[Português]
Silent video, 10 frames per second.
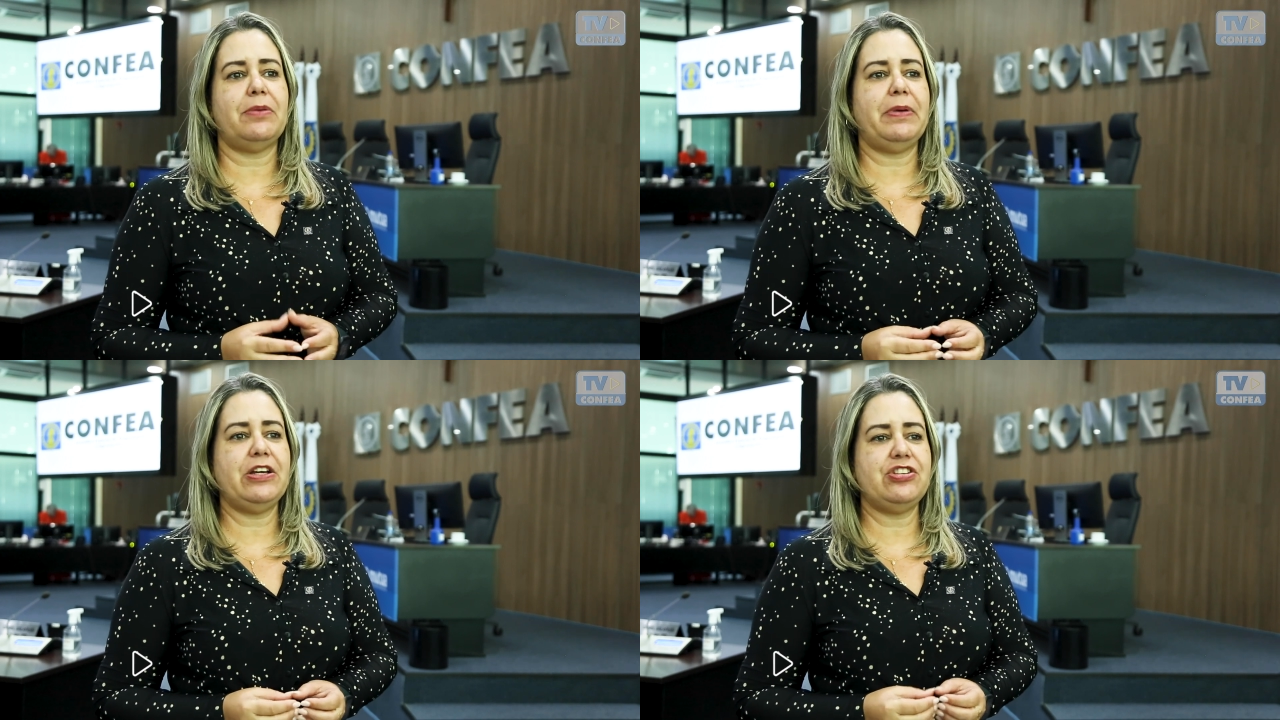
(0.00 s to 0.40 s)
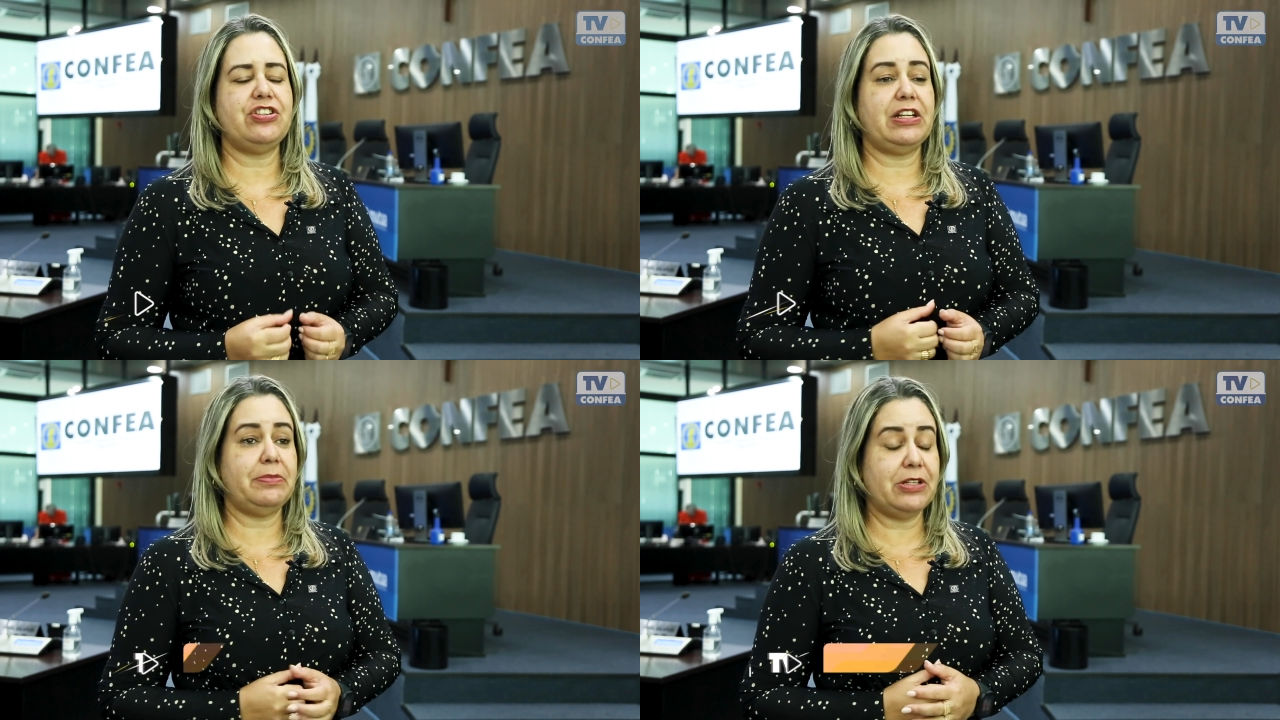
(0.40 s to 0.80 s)
da parte
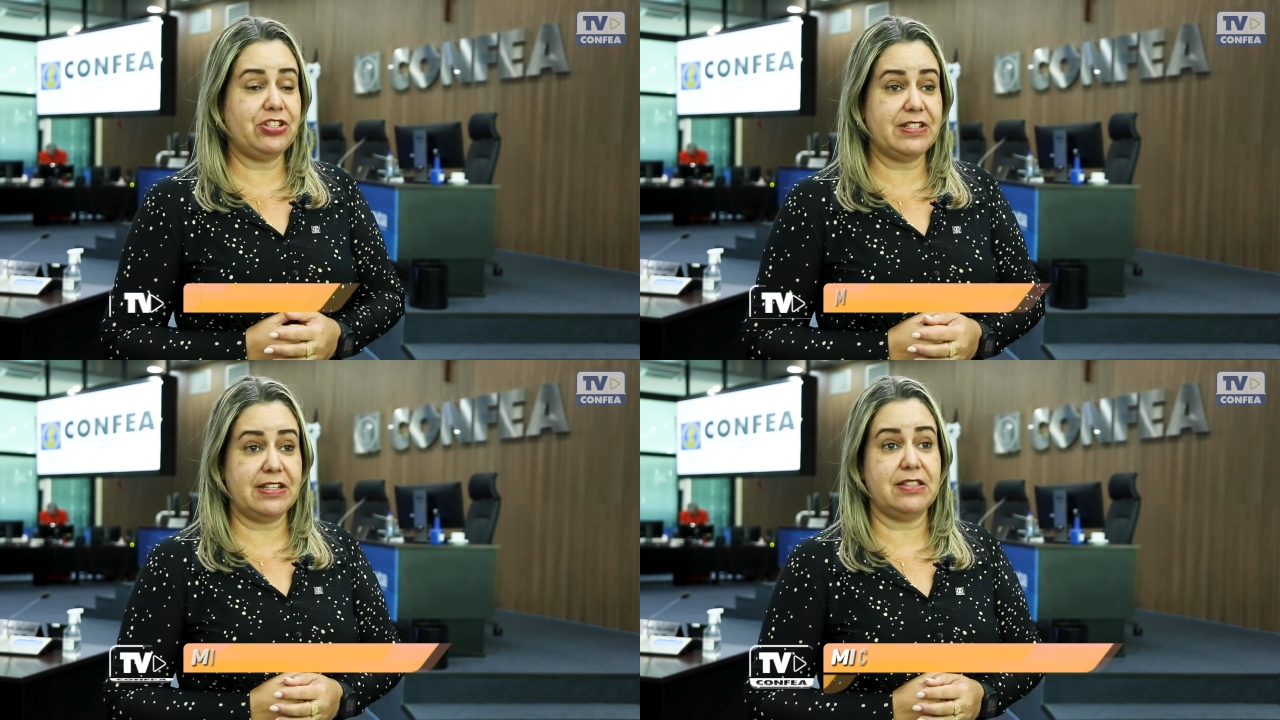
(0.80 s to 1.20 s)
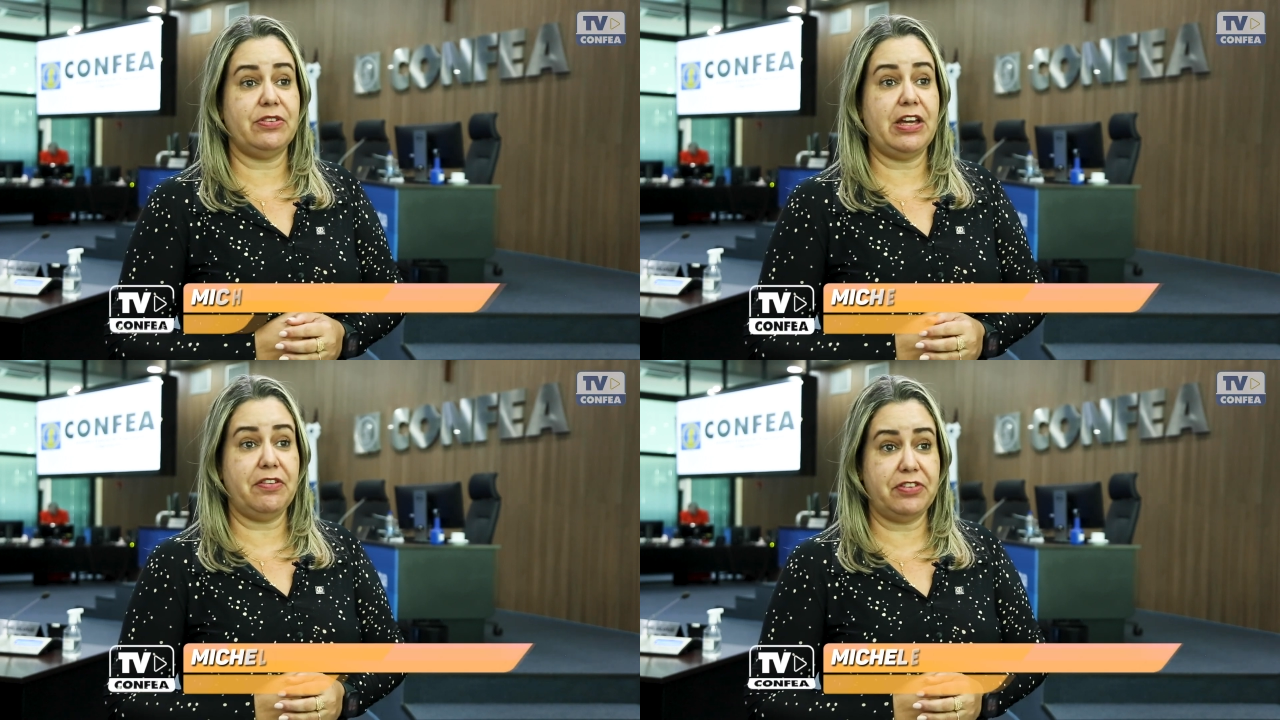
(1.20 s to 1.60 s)
de climatização
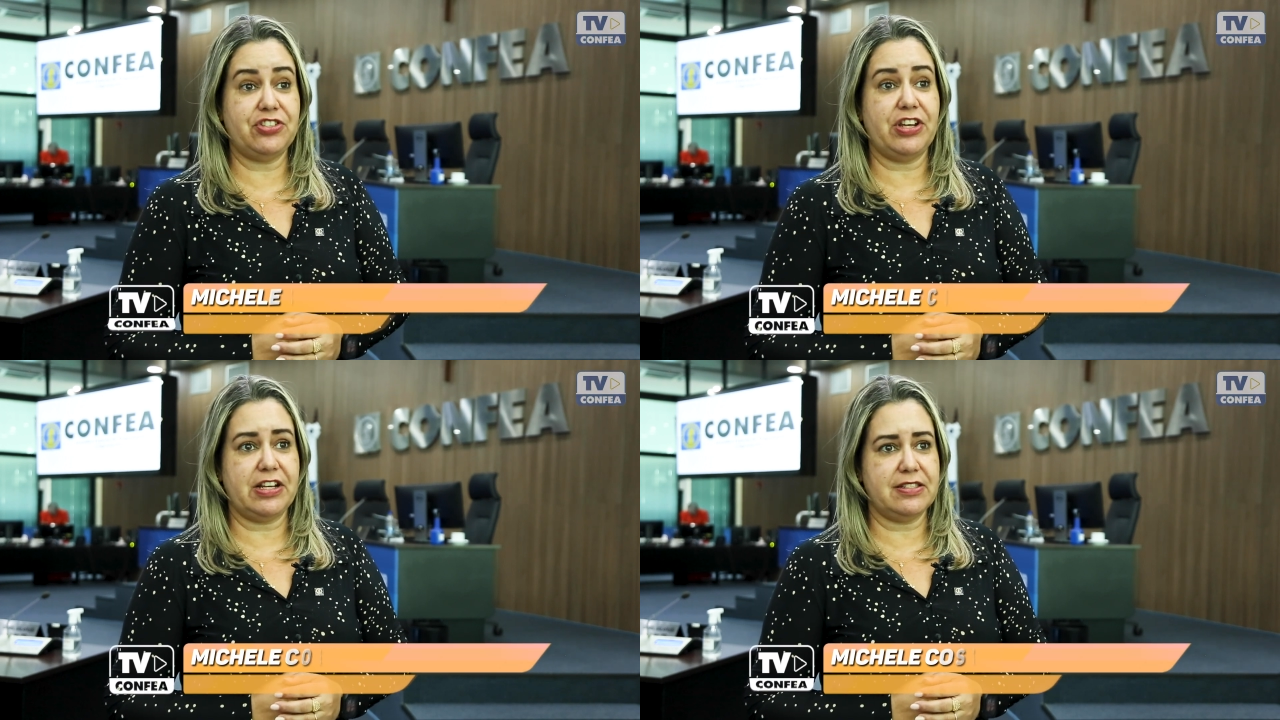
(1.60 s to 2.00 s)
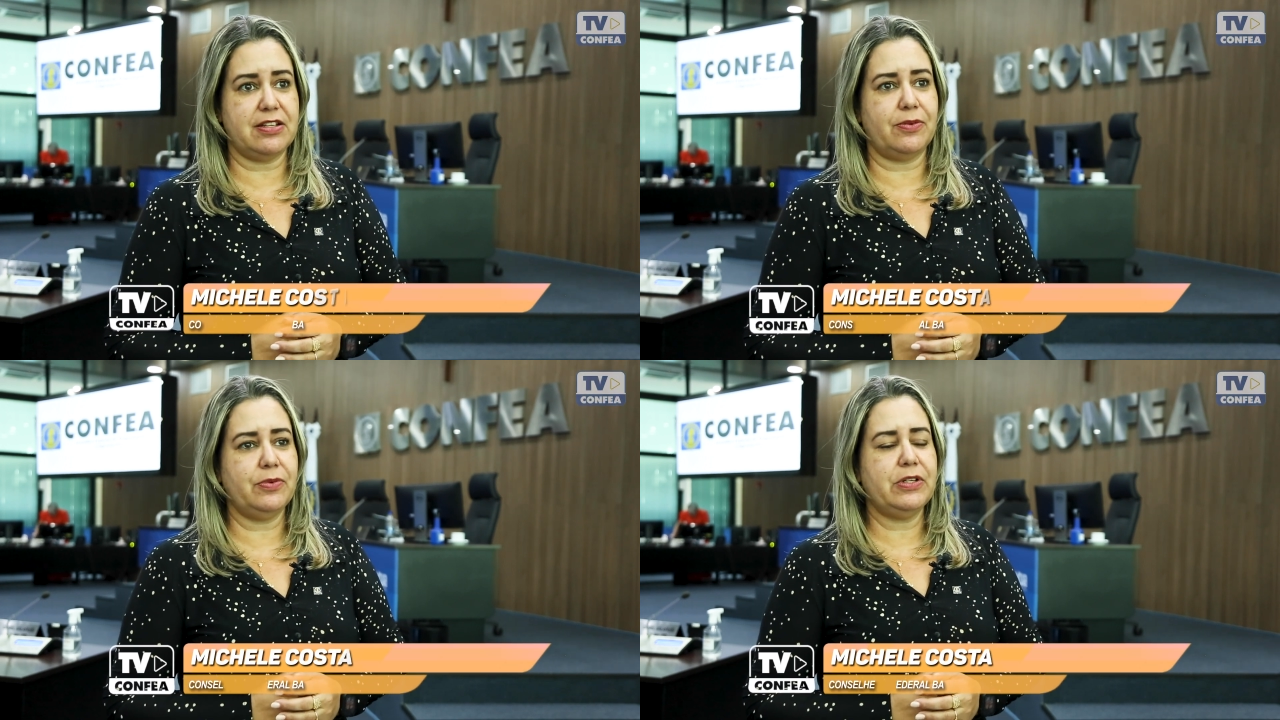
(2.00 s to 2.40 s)
e
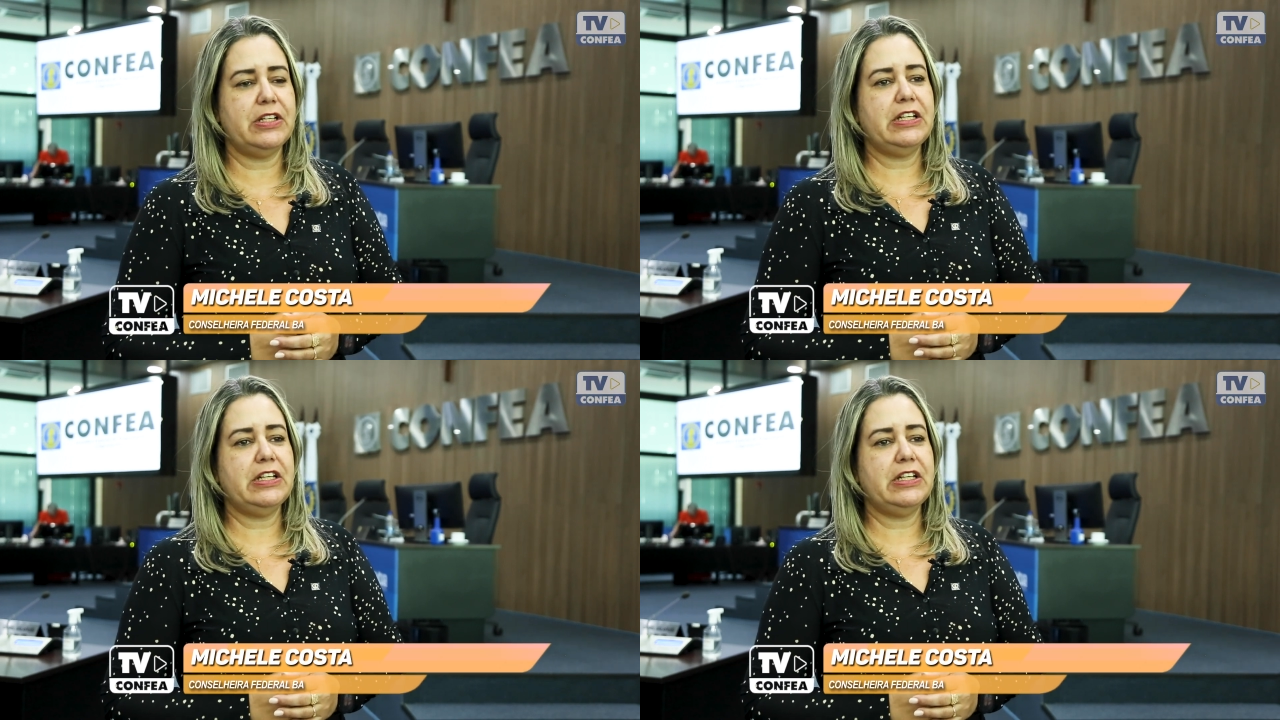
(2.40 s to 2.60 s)
refrigeração,